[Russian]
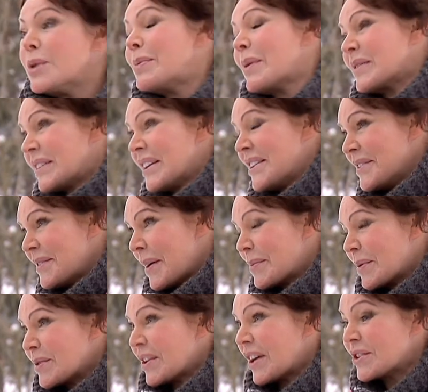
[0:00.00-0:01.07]
Ну и последний
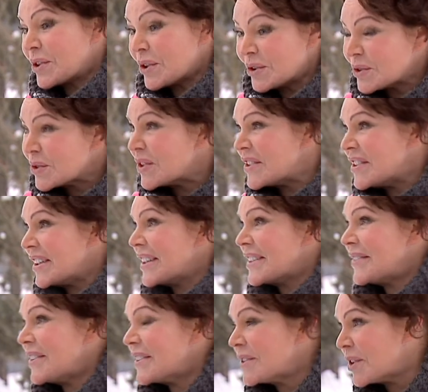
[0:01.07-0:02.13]
вопрос. А что нужно делать
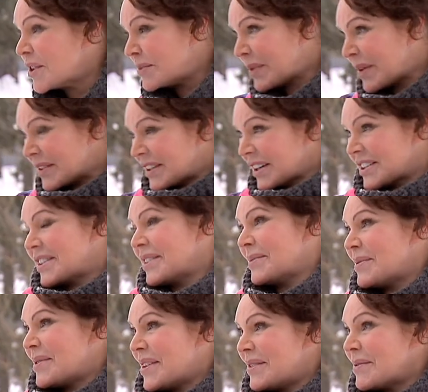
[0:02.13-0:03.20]
весной с пересаженным
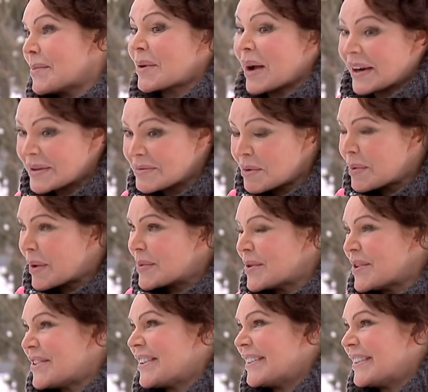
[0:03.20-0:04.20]
деревом? Как ему помочь?